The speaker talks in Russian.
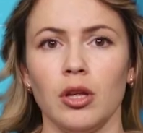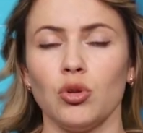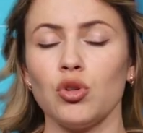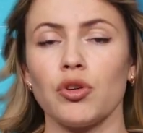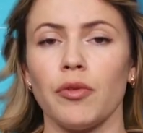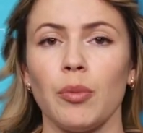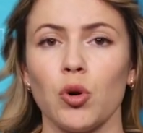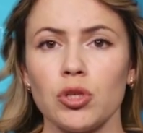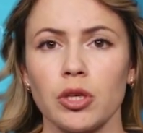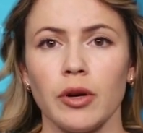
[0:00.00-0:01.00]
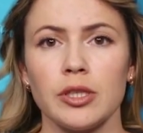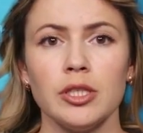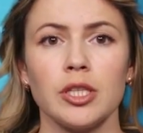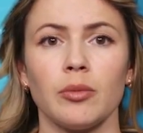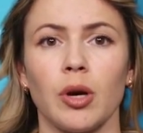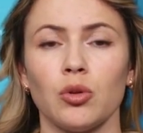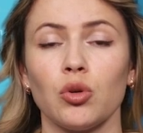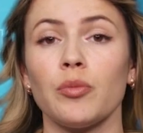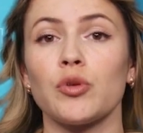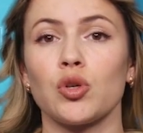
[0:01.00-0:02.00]
Тот же вопрос к водителям,
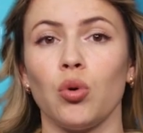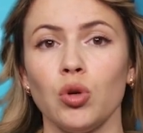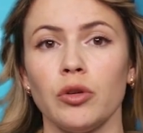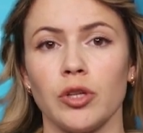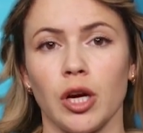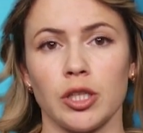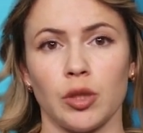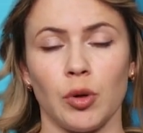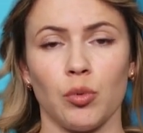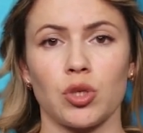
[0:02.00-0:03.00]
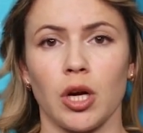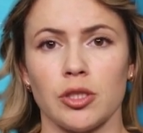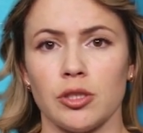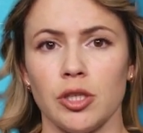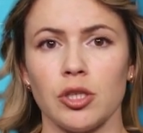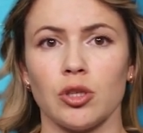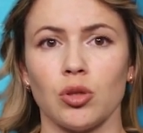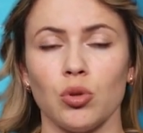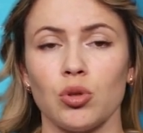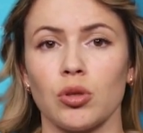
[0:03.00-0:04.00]
которые пешеходов не хотят пропускать.
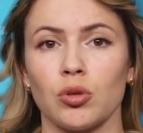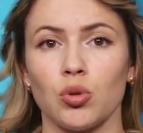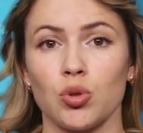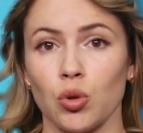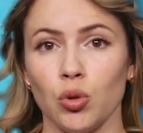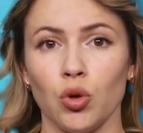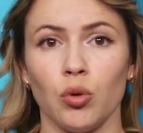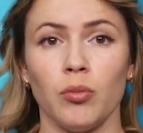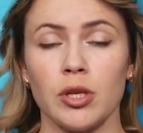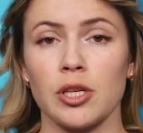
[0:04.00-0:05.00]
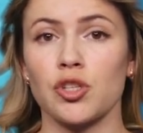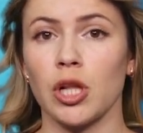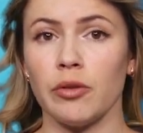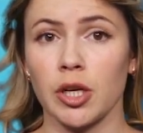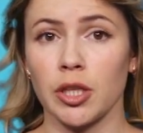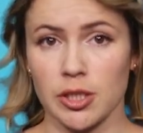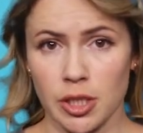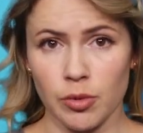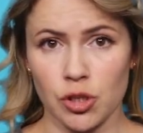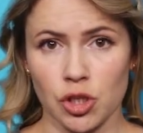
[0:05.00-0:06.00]
Интересно, тот, кто за рулем мысли человека на
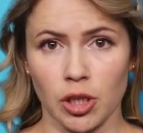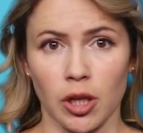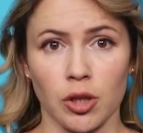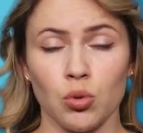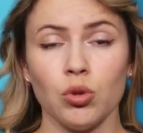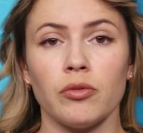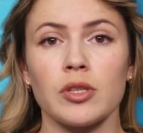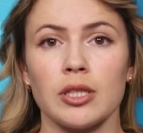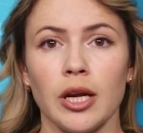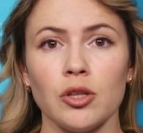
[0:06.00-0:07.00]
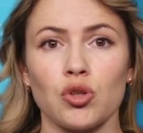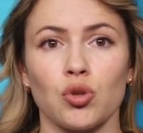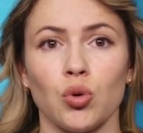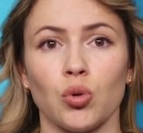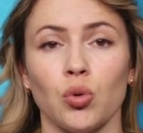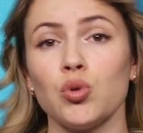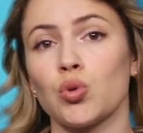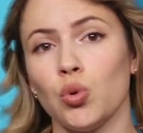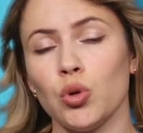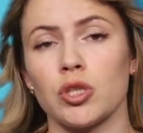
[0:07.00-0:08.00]
зебре читал, откуда вы знаете, что он
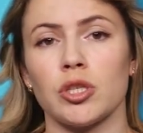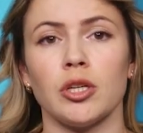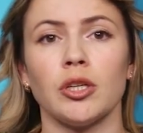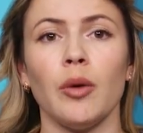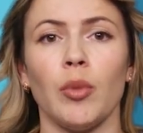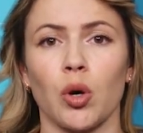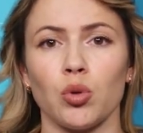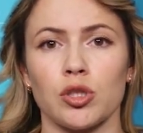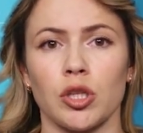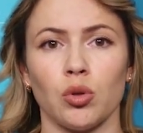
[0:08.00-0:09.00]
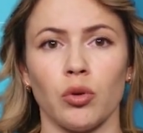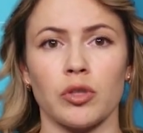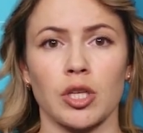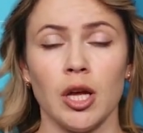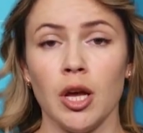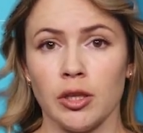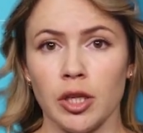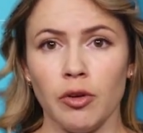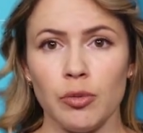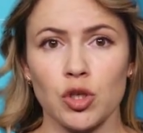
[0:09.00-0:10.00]
ускорится или наоборот остановится?
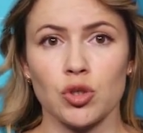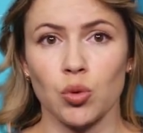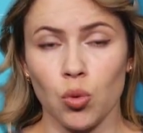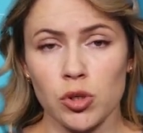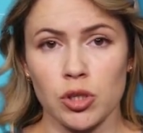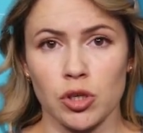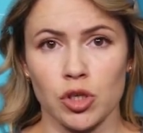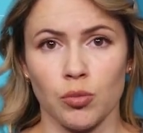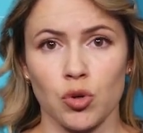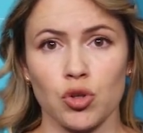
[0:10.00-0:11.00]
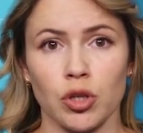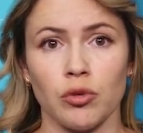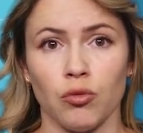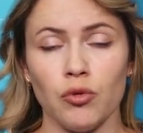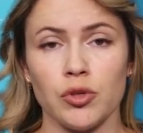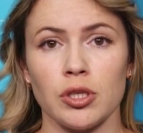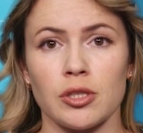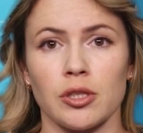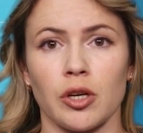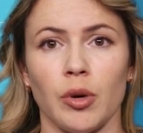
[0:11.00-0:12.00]
Да и вообще скользко же, можно и вовсе
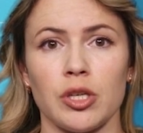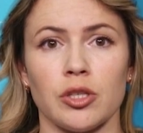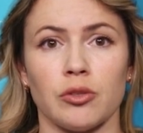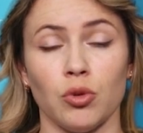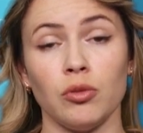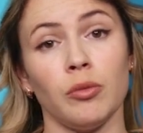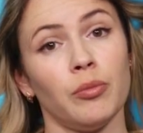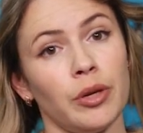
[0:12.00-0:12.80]
не затормозить. Вот вам